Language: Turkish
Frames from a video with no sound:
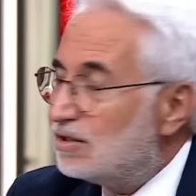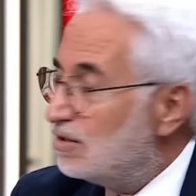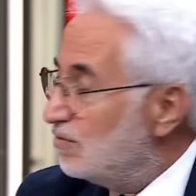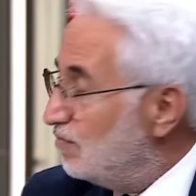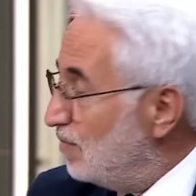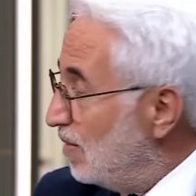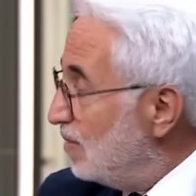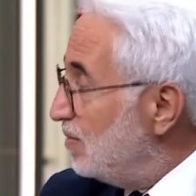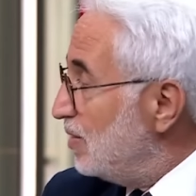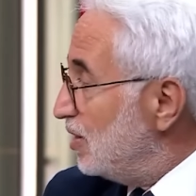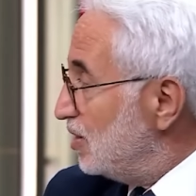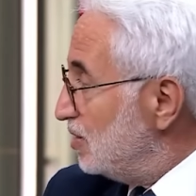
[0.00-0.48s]

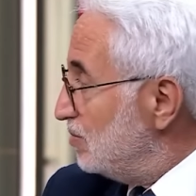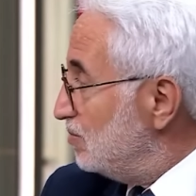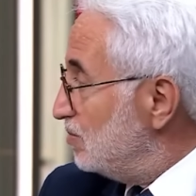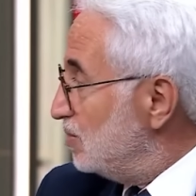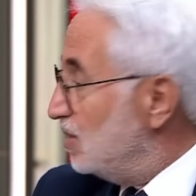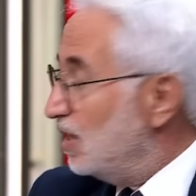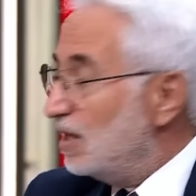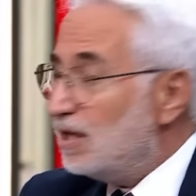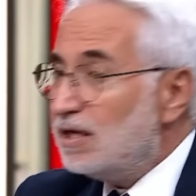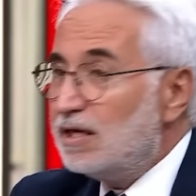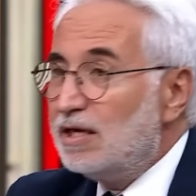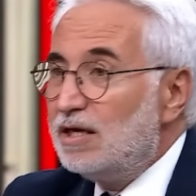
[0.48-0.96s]
Mehmet
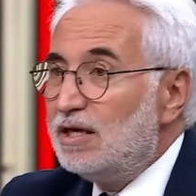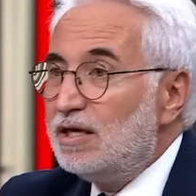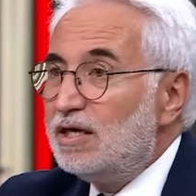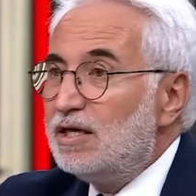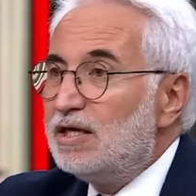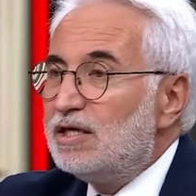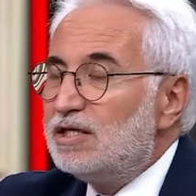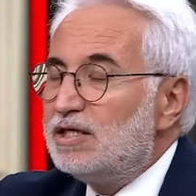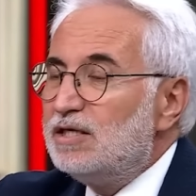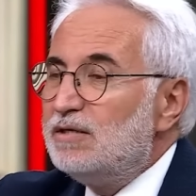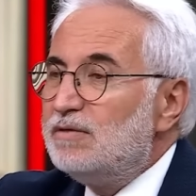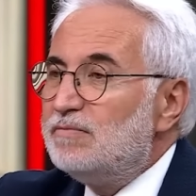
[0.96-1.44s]
Şimşek. Hı. Hmm.
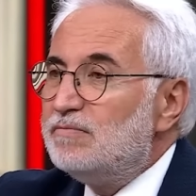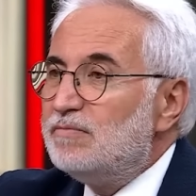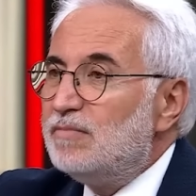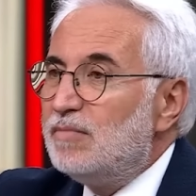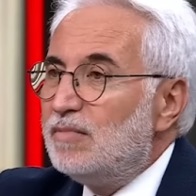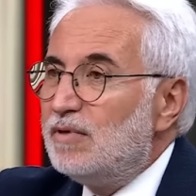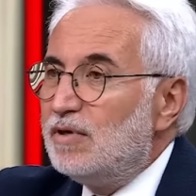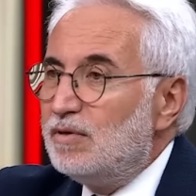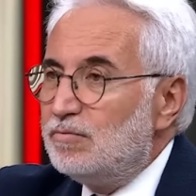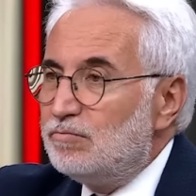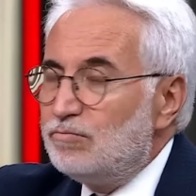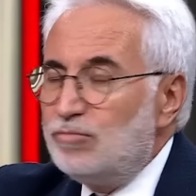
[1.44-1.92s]
Şimdi
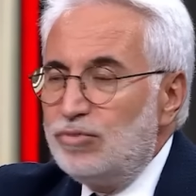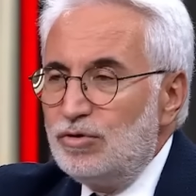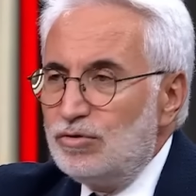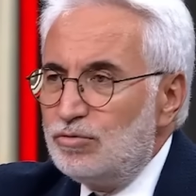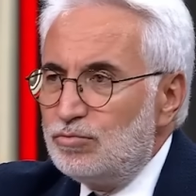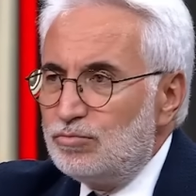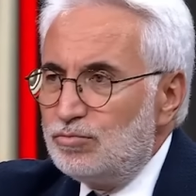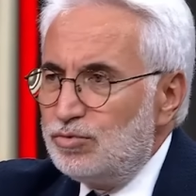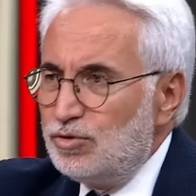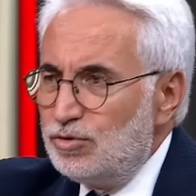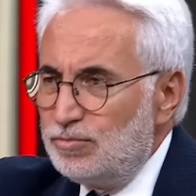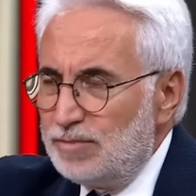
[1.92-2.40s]
bu,
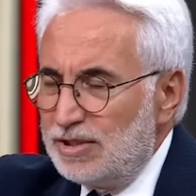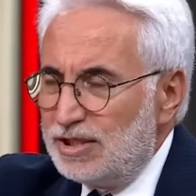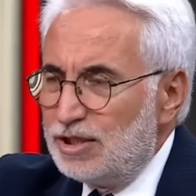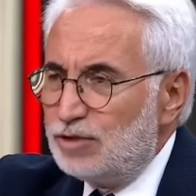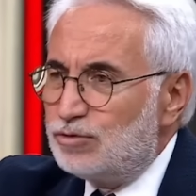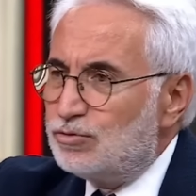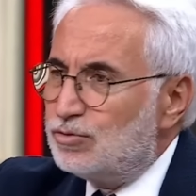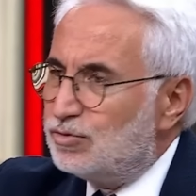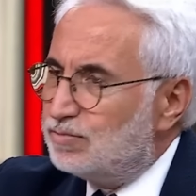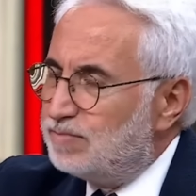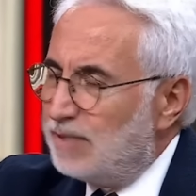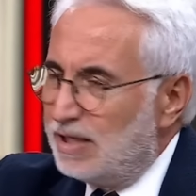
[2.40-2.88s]
bu mesela
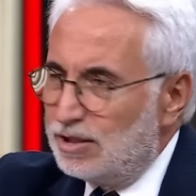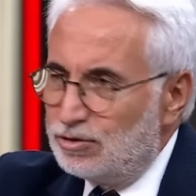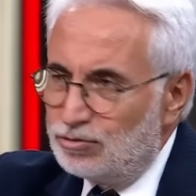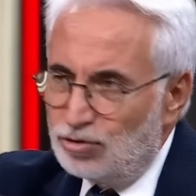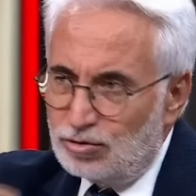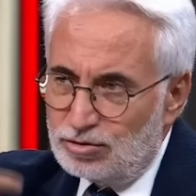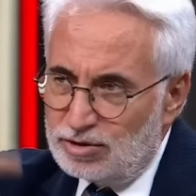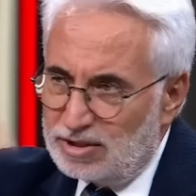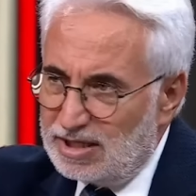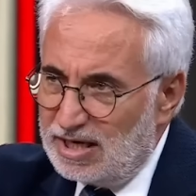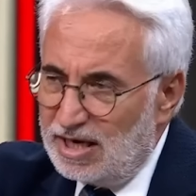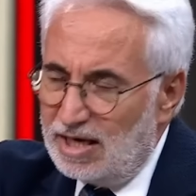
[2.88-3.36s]
ben
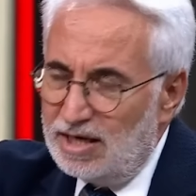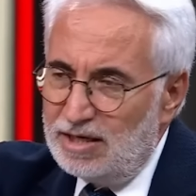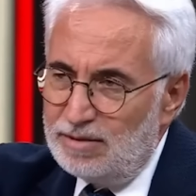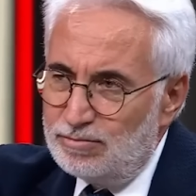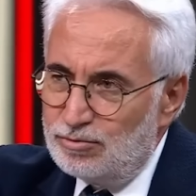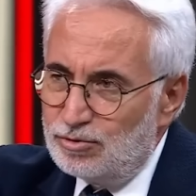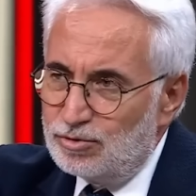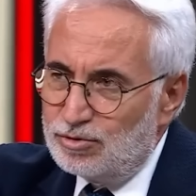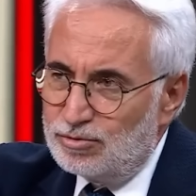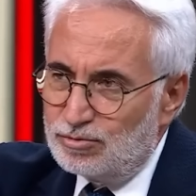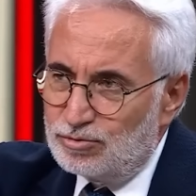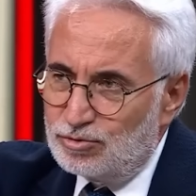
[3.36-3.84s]
çok değerli
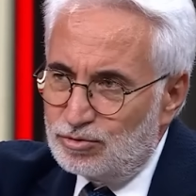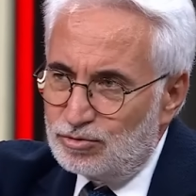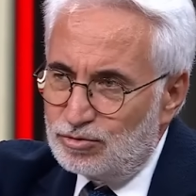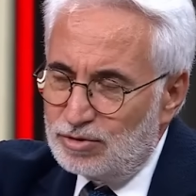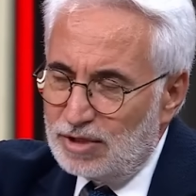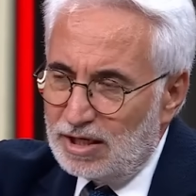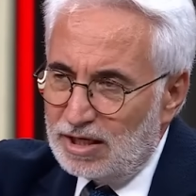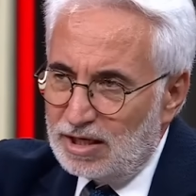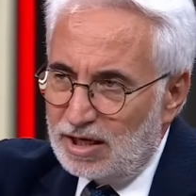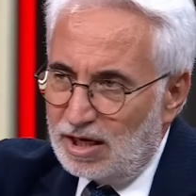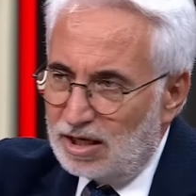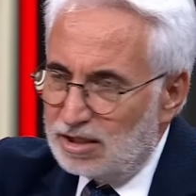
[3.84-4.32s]
bulduğum
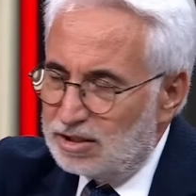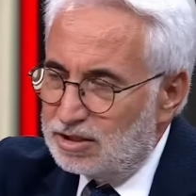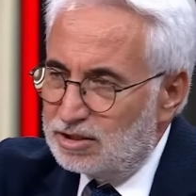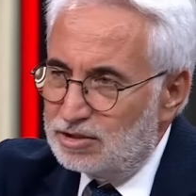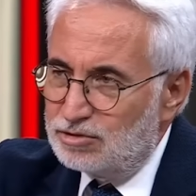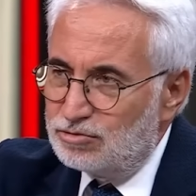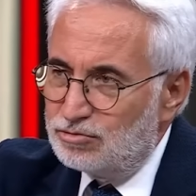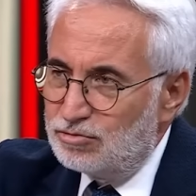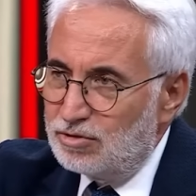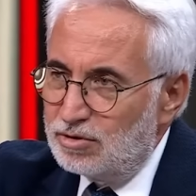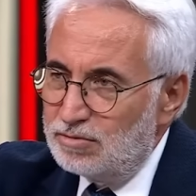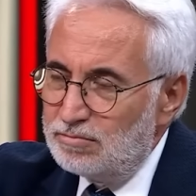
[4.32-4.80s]
Şimşek altı
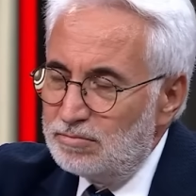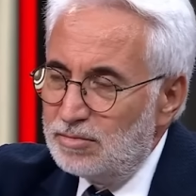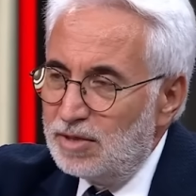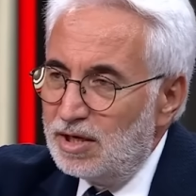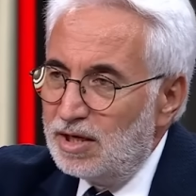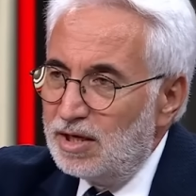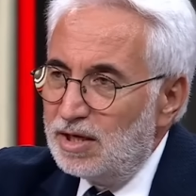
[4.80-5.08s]
çiziyorum.